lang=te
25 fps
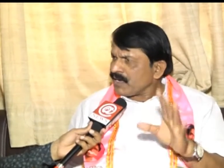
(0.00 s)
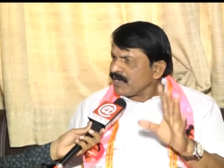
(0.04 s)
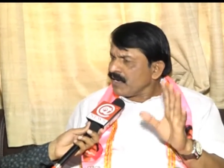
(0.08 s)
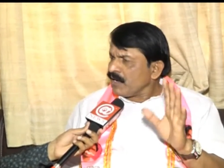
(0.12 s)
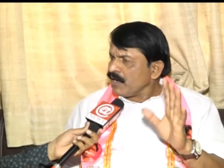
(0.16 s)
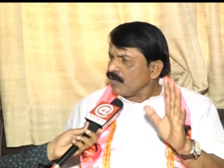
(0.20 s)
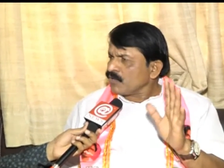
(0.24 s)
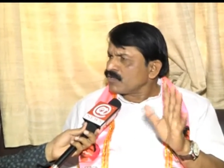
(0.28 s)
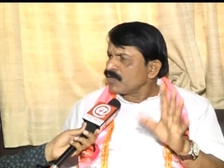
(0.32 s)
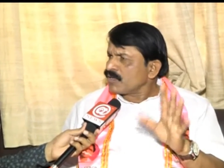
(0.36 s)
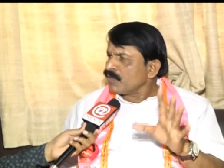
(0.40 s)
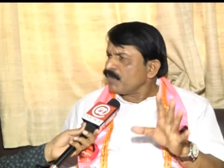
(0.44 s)

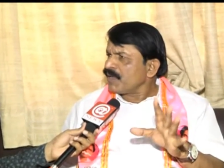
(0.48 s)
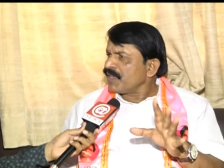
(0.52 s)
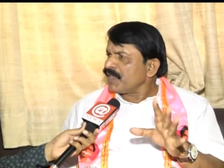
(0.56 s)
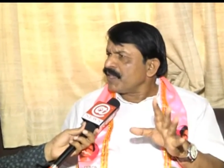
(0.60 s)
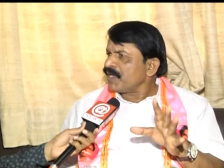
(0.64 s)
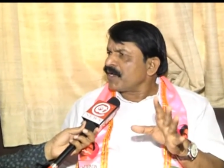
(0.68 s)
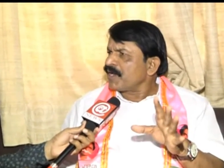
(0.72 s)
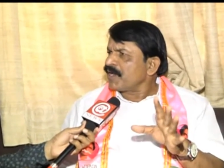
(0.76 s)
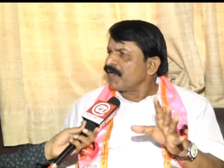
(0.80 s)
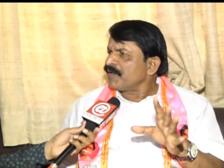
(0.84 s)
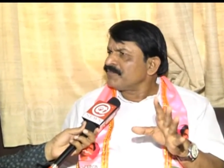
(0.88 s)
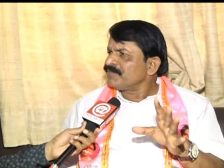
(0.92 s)
పార్టీని అవసరం
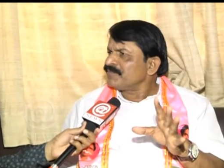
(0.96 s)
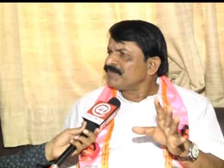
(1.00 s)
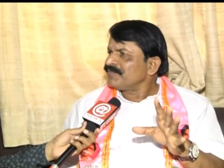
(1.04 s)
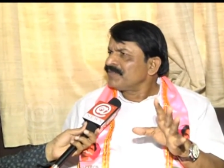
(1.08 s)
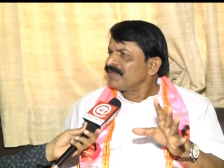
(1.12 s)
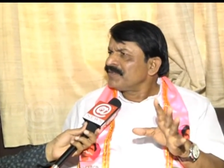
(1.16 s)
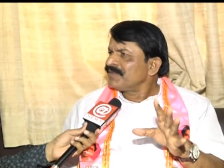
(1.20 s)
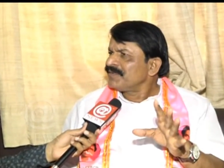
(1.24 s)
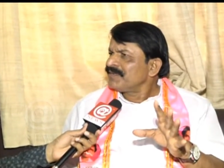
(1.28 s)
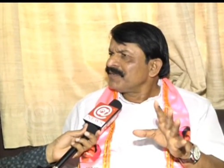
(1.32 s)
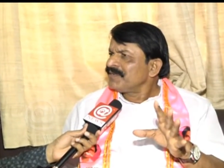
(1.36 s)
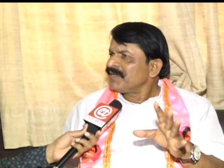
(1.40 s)
లేదంటలేం
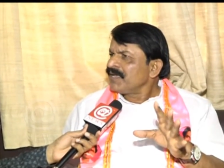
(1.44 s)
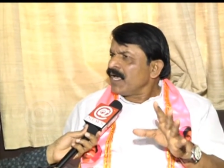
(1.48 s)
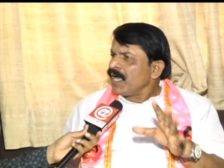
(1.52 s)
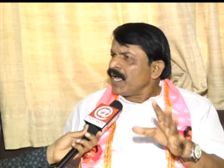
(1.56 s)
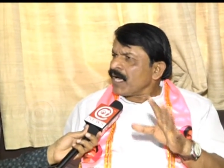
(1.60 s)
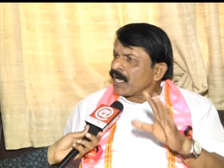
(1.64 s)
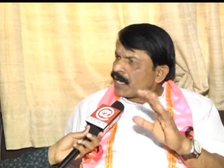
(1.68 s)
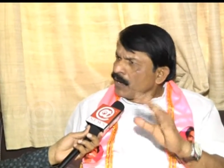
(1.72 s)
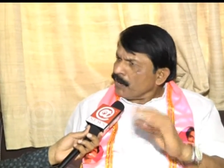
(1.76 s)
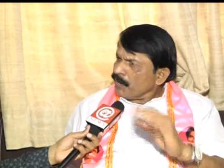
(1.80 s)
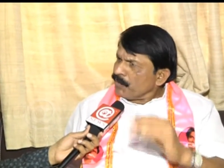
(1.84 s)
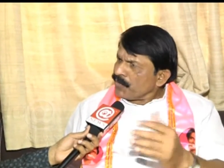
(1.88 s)

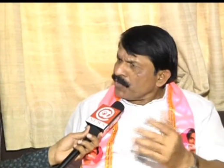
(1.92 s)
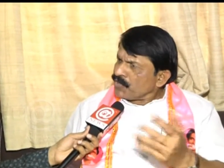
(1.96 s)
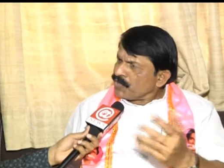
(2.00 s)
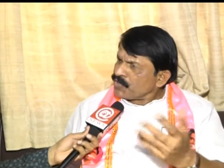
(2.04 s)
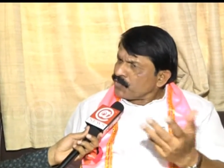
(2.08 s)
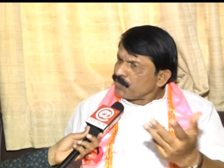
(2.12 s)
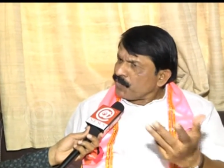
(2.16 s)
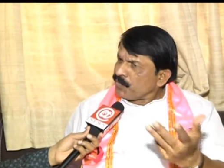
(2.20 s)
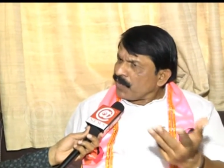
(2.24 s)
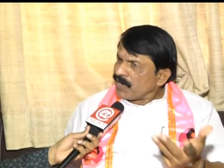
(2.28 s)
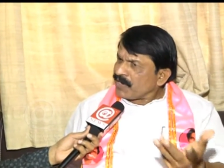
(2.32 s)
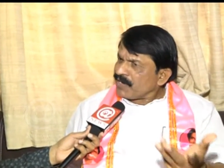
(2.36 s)

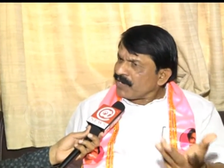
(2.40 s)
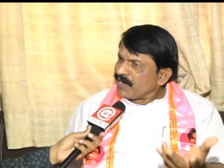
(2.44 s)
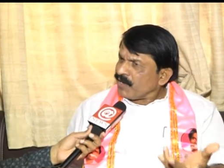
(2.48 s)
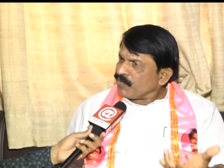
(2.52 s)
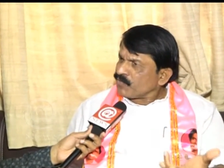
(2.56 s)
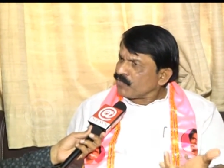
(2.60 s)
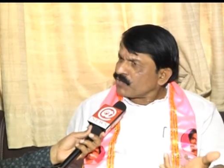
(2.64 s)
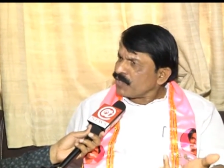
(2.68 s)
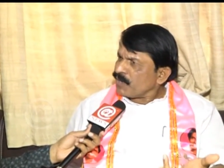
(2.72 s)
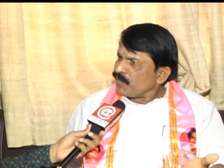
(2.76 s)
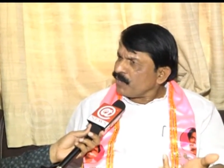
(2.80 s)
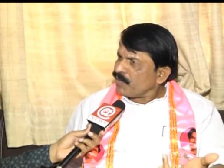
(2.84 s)
కమ్యూనిస్ట్
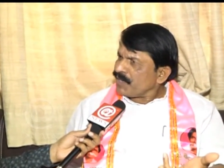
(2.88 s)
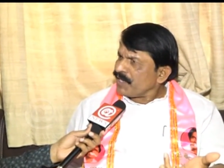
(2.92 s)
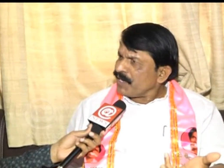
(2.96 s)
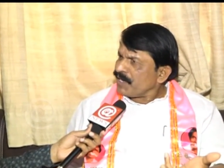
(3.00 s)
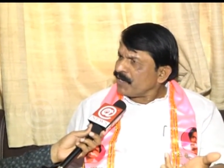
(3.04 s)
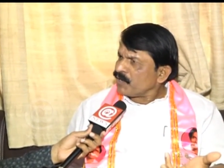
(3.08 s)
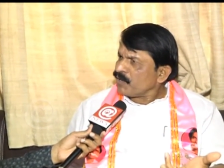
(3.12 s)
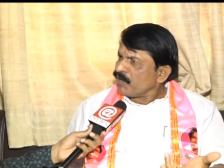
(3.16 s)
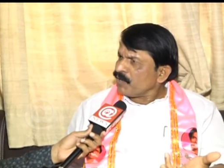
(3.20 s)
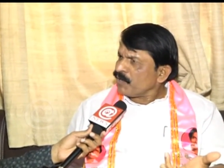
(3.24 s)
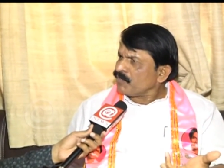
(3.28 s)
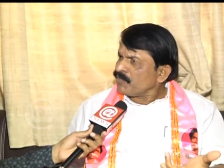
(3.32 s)
పార్టీని అవసరం
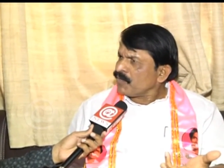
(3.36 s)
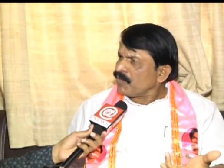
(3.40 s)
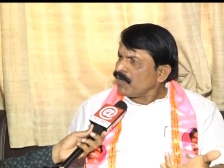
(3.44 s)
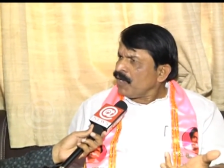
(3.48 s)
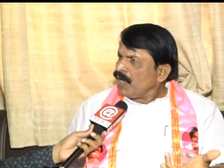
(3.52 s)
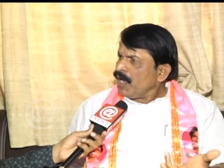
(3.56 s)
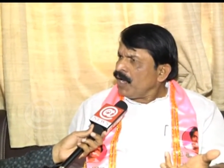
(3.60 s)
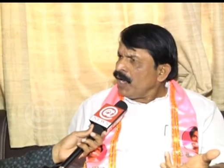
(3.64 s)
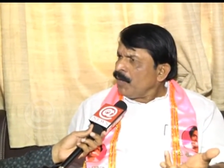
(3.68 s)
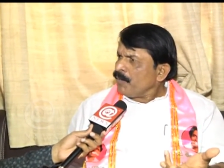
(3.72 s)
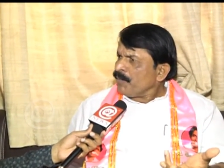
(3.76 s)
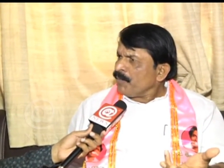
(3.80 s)
లేదంటలేం
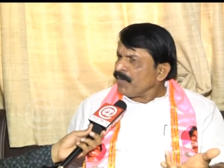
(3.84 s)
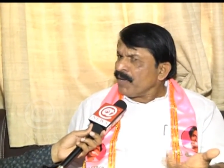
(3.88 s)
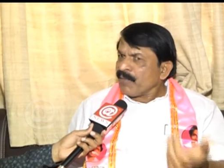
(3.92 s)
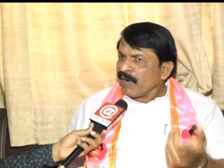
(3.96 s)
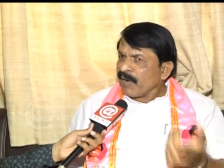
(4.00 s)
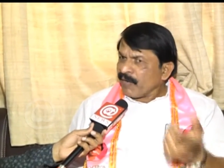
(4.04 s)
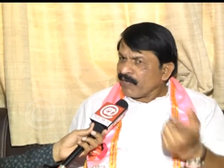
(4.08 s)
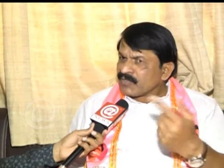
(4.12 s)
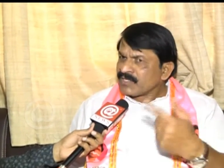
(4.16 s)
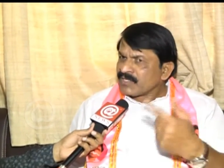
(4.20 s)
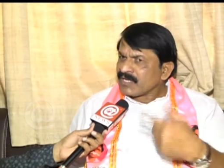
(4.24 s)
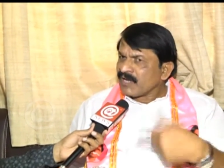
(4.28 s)

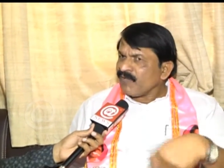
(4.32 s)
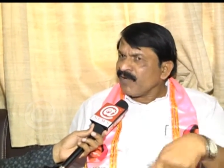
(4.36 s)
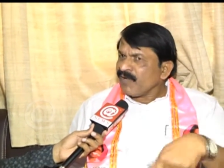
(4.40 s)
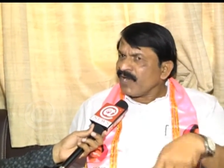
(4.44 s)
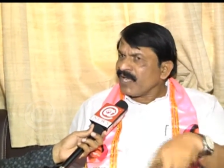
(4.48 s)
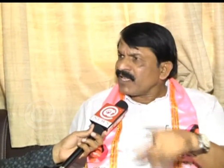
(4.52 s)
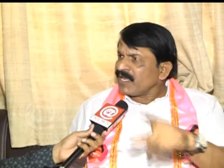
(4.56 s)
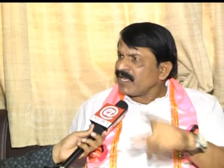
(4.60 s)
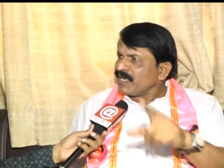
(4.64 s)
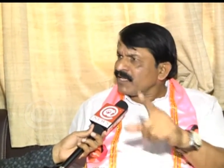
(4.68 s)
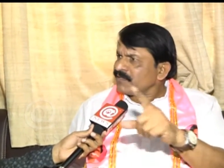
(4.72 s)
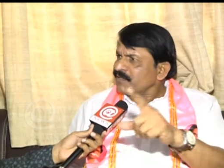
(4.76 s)
మేము అవసరం
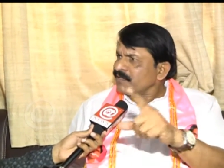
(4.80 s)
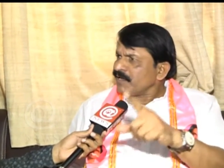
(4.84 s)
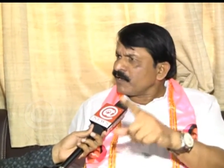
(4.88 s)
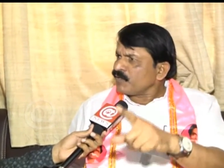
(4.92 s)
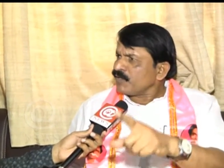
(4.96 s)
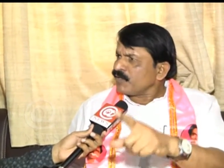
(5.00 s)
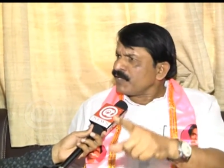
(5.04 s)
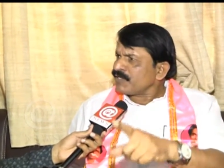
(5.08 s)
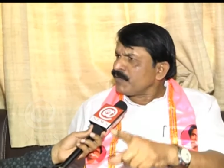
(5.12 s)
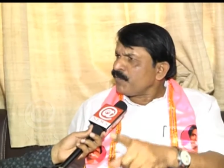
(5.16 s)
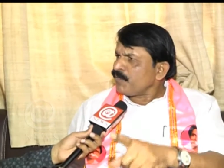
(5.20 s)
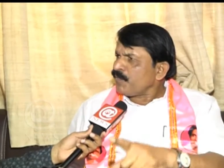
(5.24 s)
లేదని
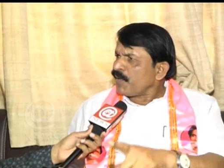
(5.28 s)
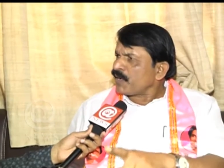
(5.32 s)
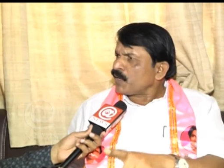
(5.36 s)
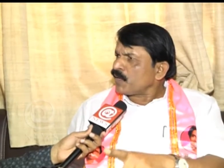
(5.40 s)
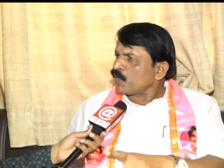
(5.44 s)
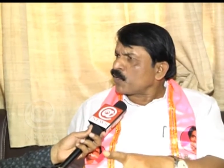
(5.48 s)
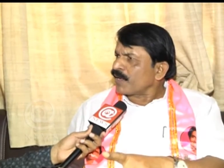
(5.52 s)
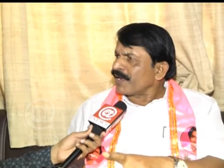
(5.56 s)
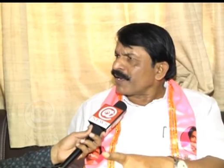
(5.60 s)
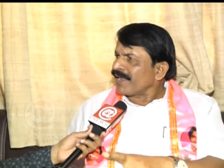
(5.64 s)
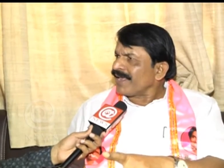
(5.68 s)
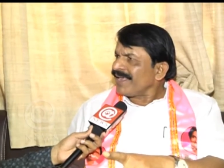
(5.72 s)
తెలుగుదేశం
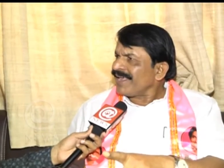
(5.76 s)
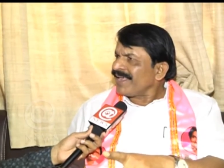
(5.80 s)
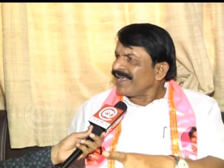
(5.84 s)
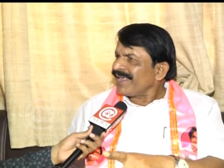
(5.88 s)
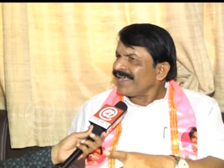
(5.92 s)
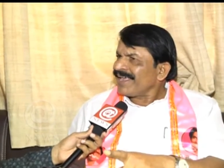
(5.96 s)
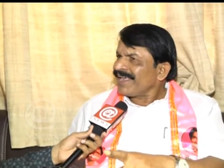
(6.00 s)
పార్టీ ఒకటే